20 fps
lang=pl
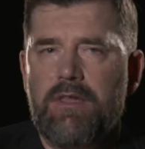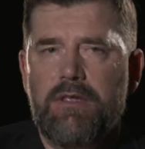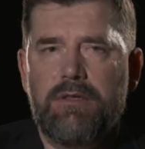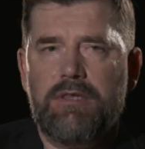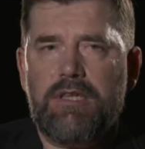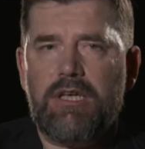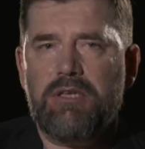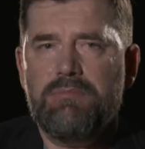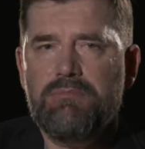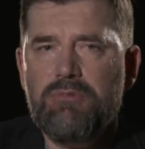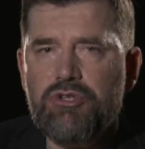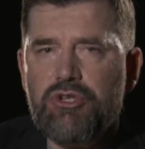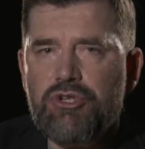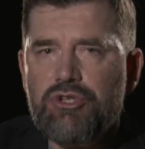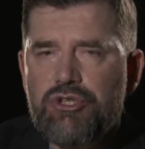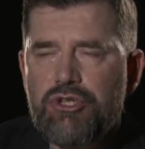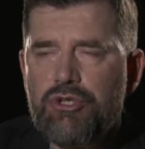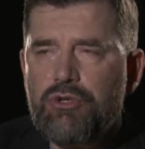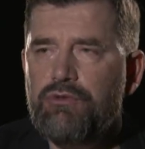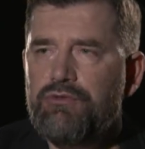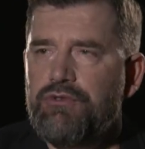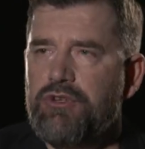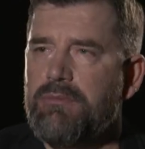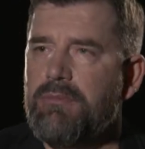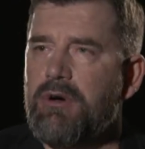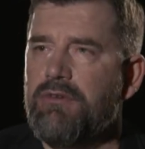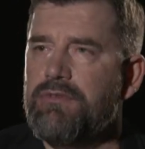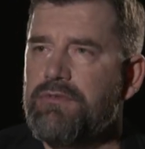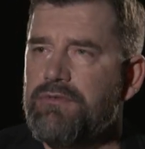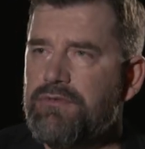e, takim miesięczniku
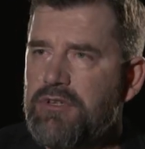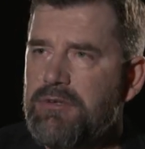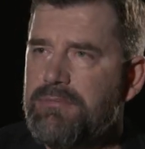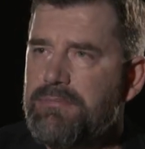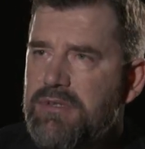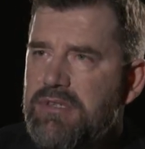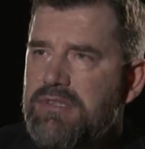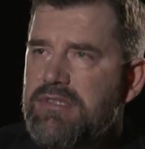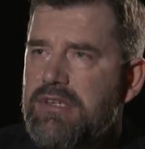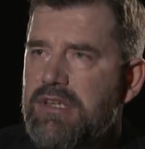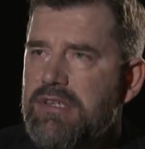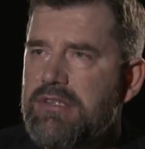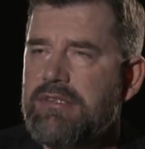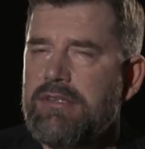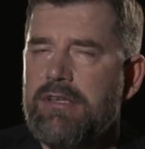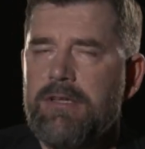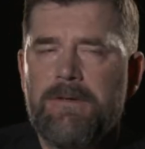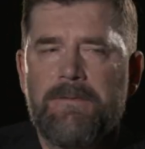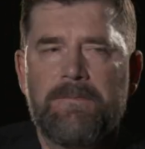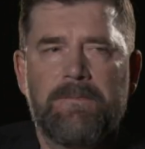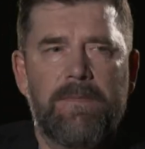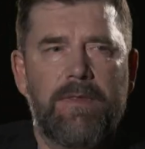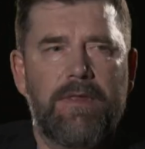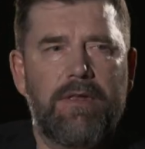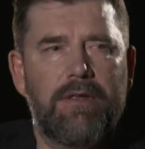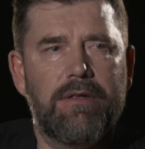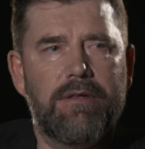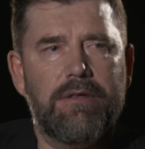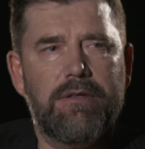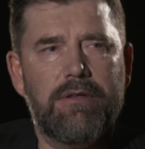filmowym, film biznes,
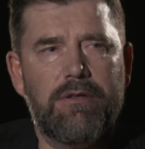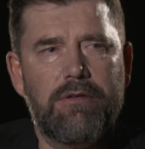e,